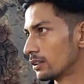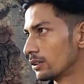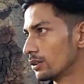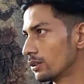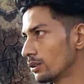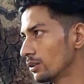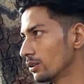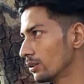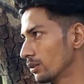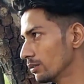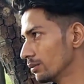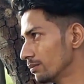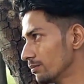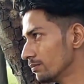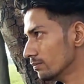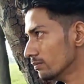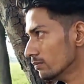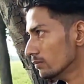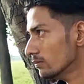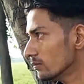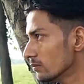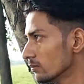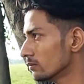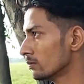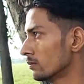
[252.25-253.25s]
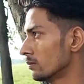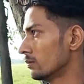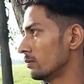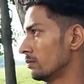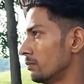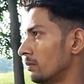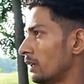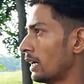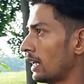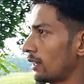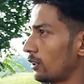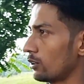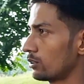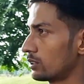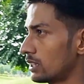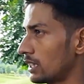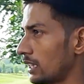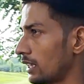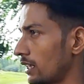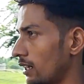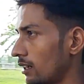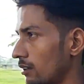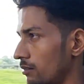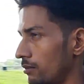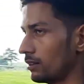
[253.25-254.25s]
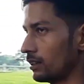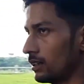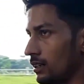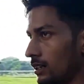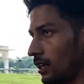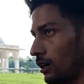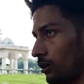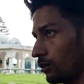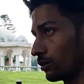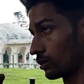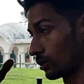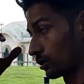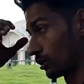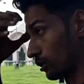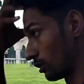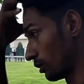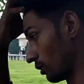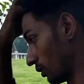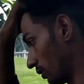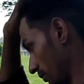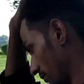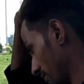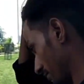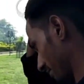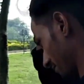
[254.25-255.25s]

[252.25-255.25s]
तो मैं तो सिंगल फिर रहा हूँ तो